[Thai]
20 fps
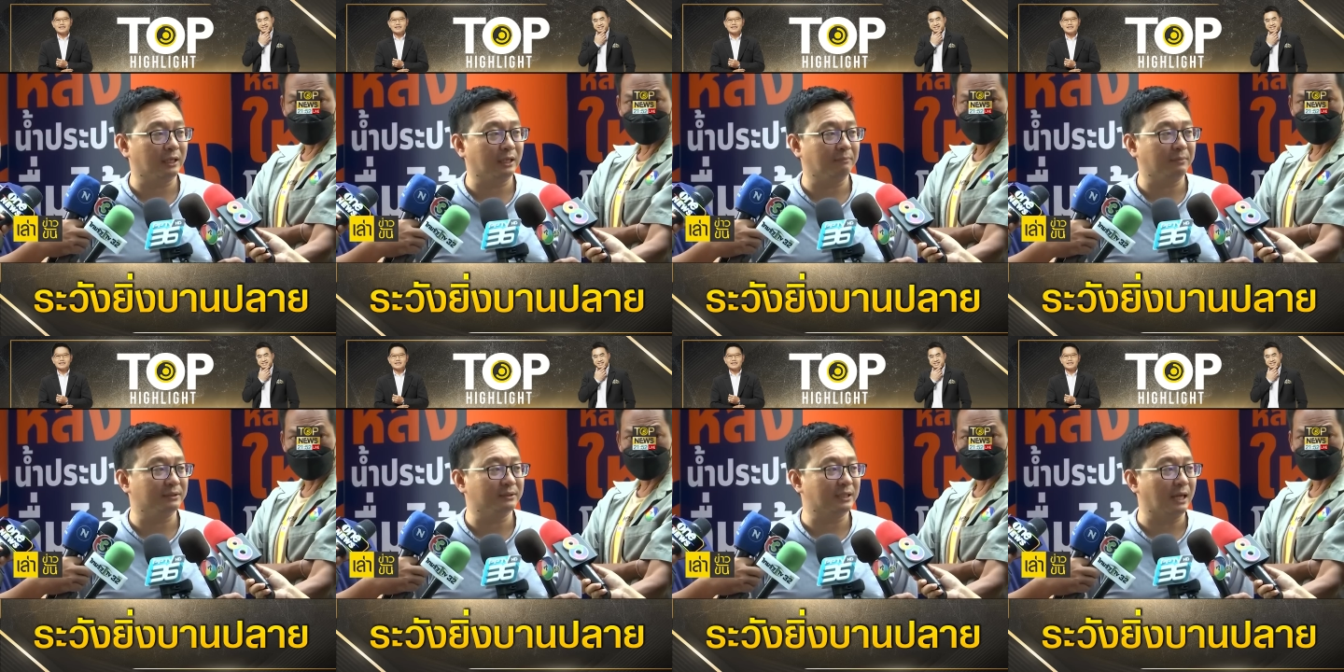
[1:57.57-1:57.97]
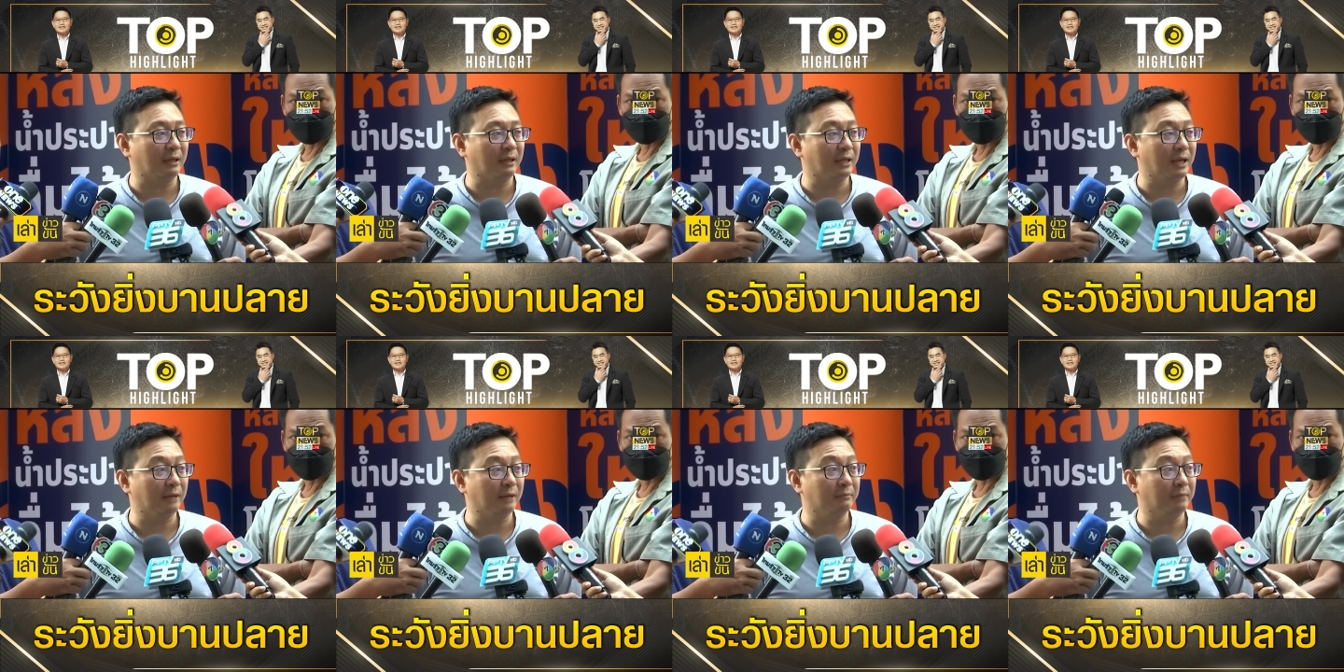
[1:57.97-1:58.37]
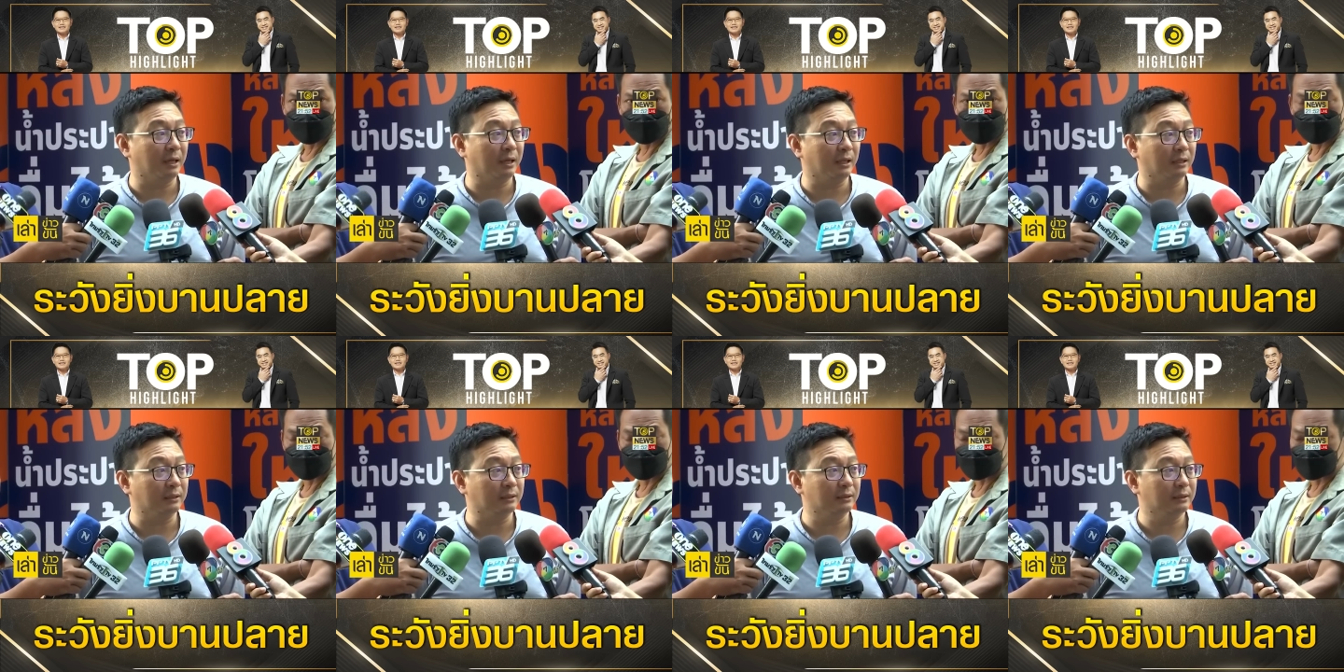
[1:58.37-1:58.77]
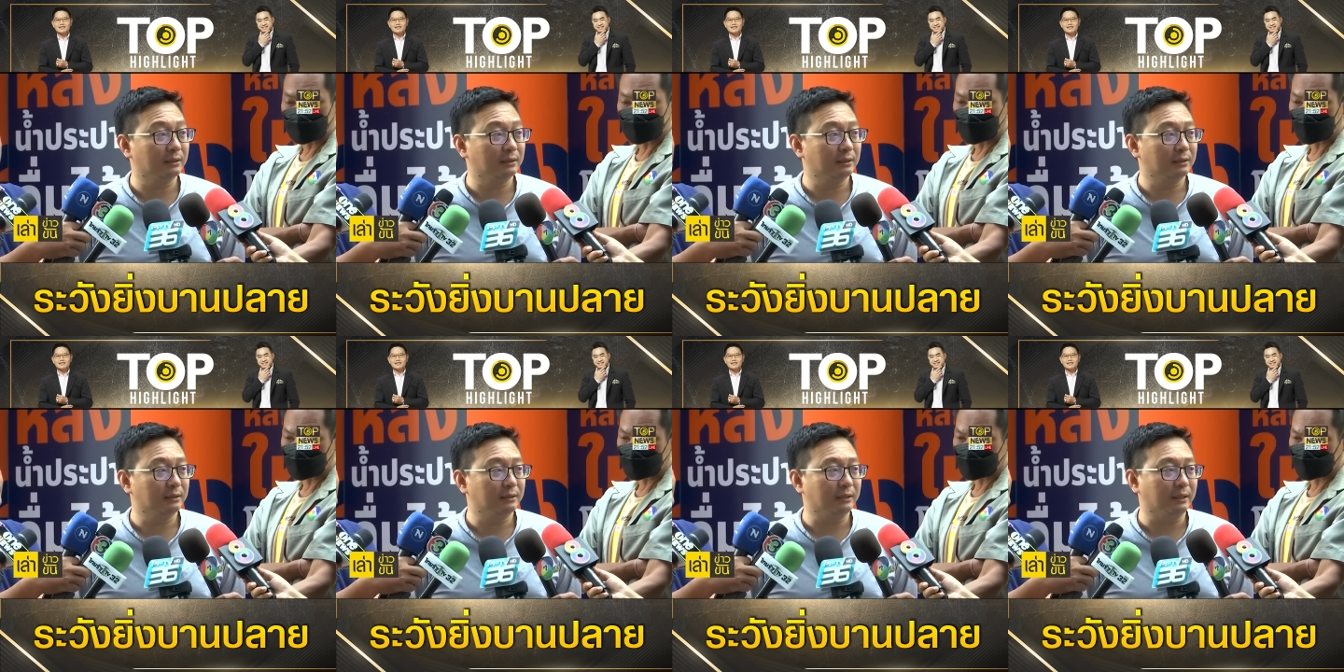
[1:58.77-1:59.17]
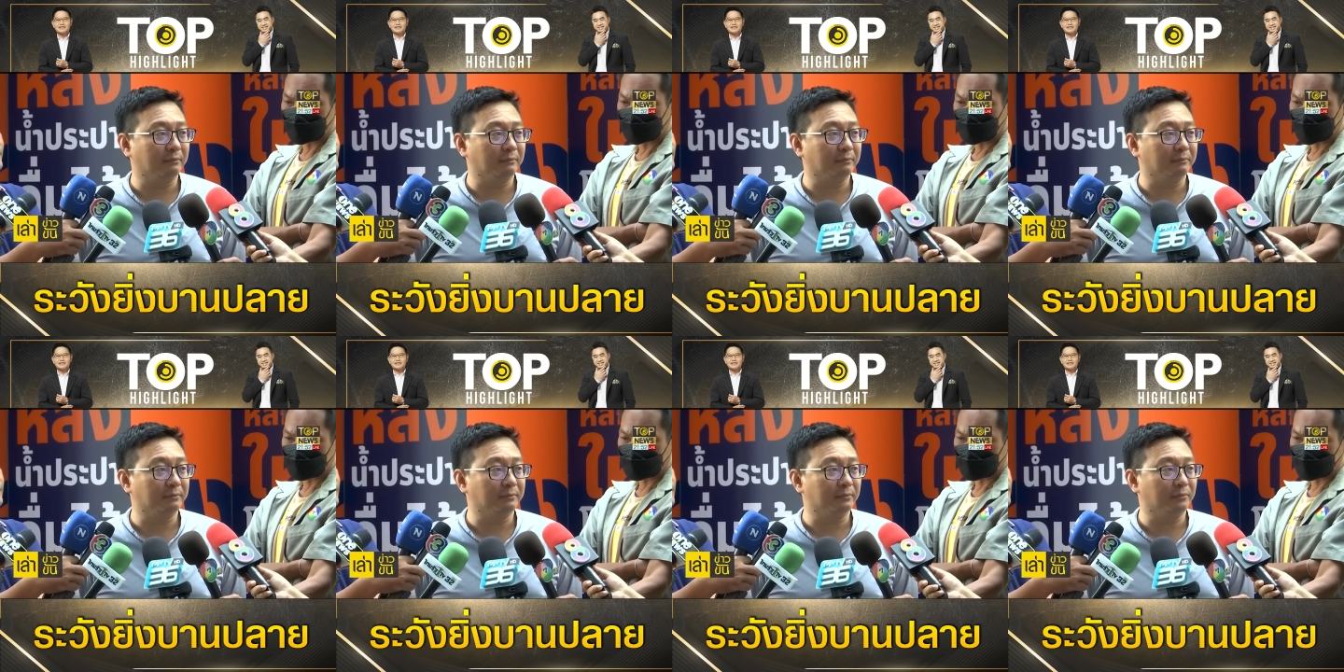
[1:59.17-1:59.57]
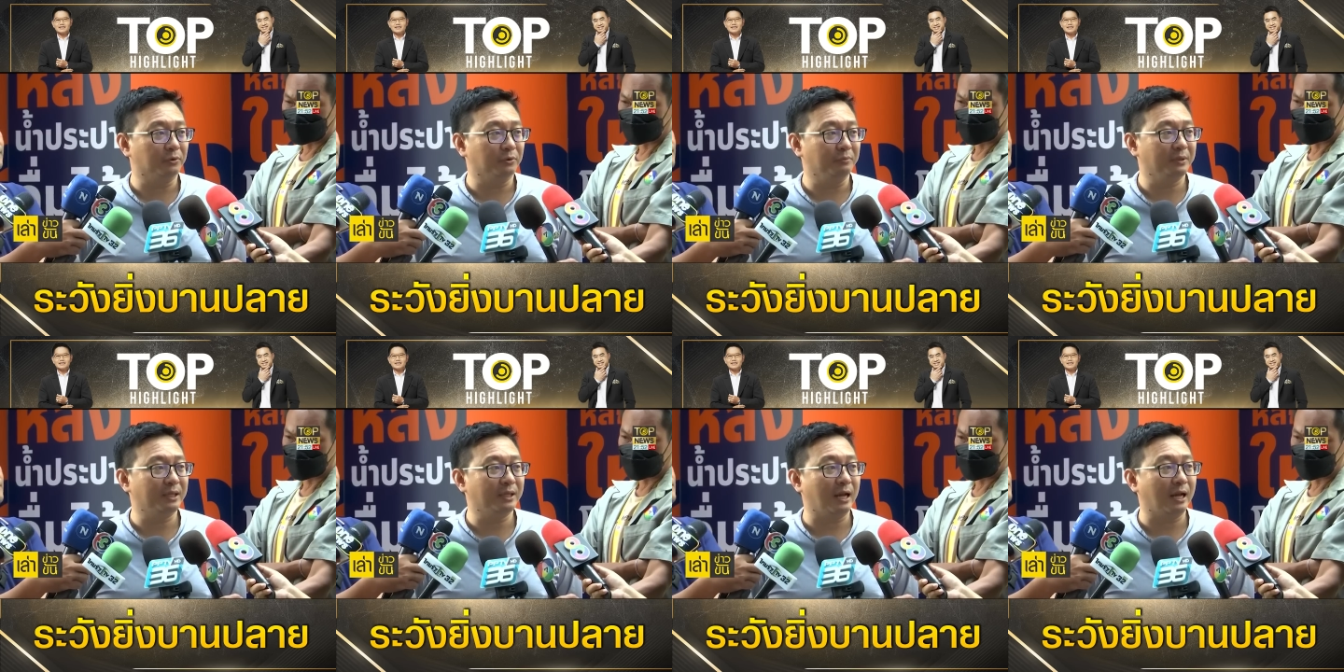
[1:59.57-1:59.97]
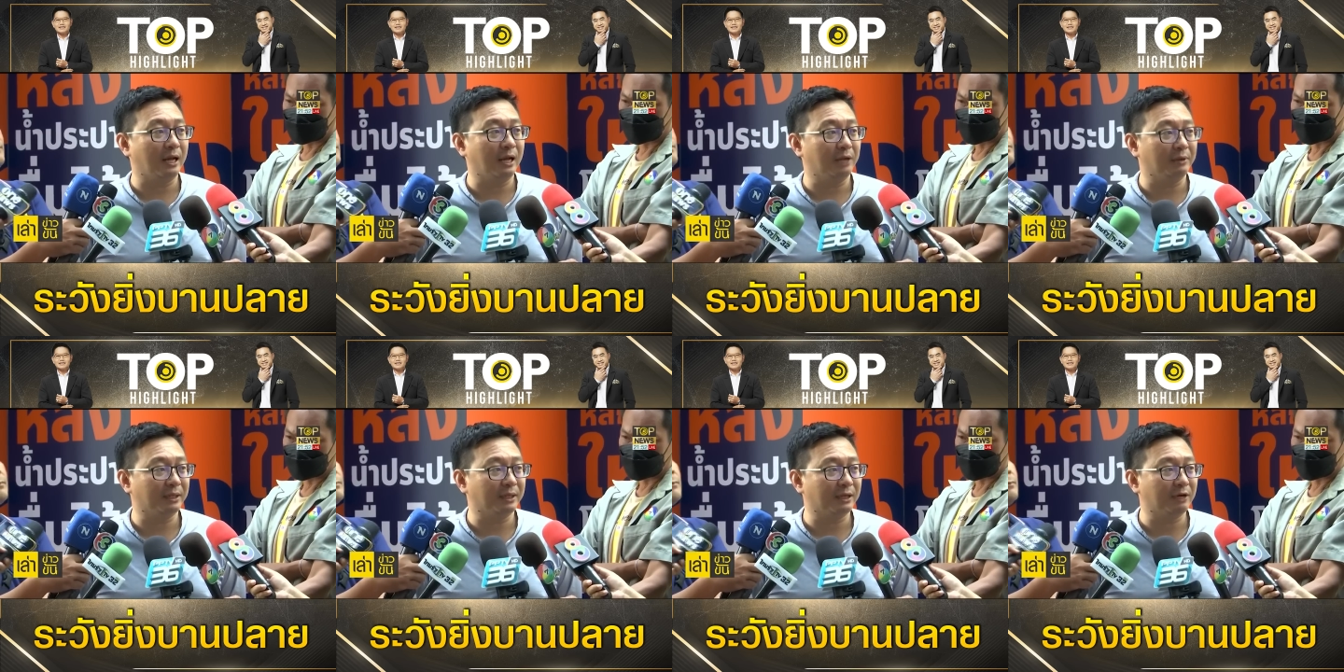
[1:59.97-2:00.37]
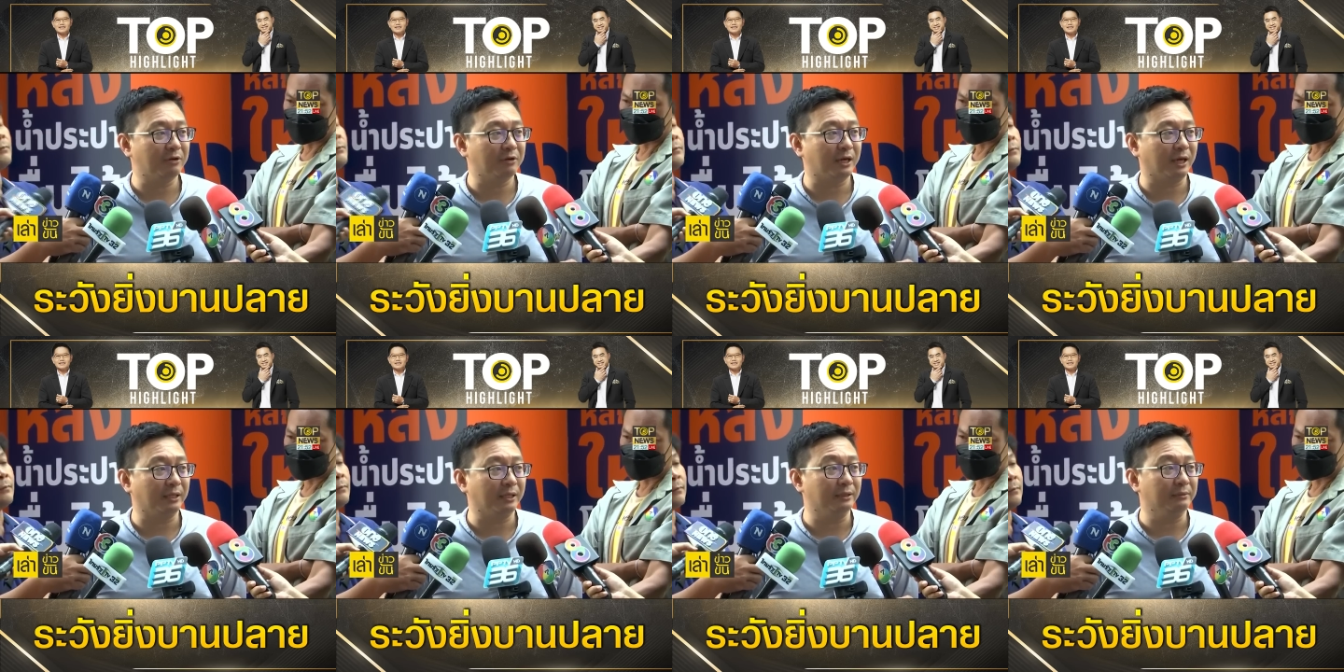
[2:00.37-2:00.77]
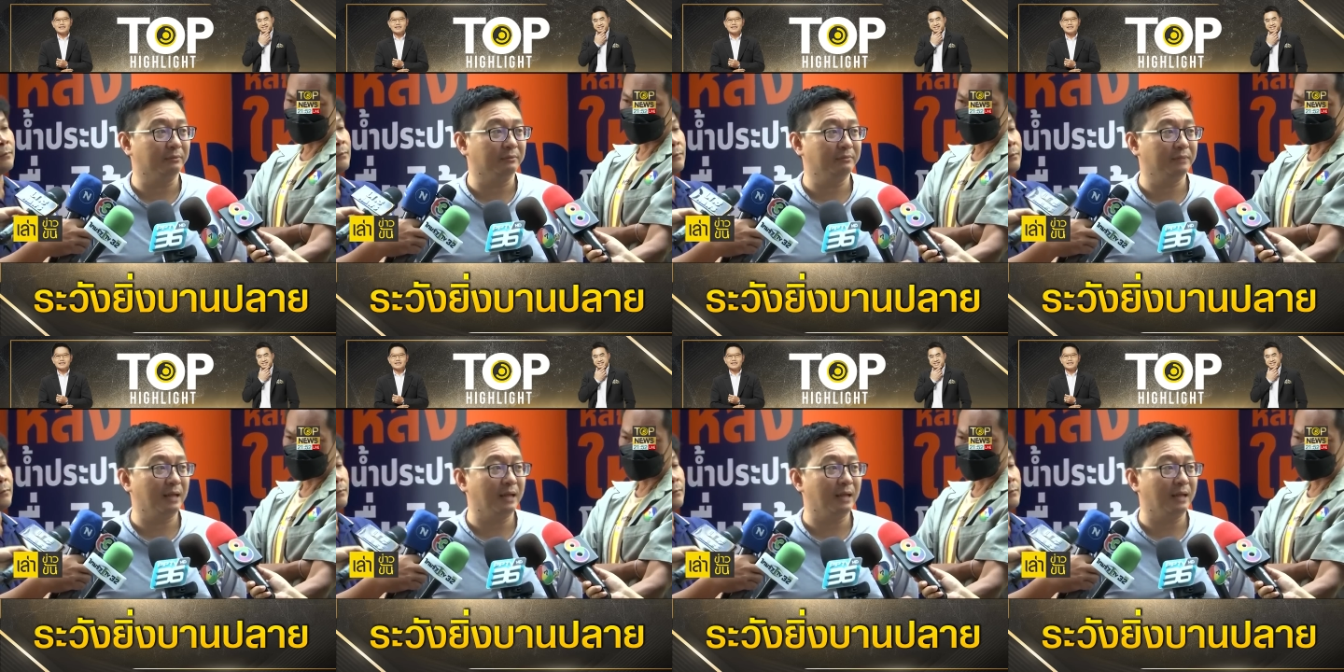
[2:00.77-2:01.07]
จะประสานงานมาอย่างคุณพิธาและพรรคก้าวไกลเมื่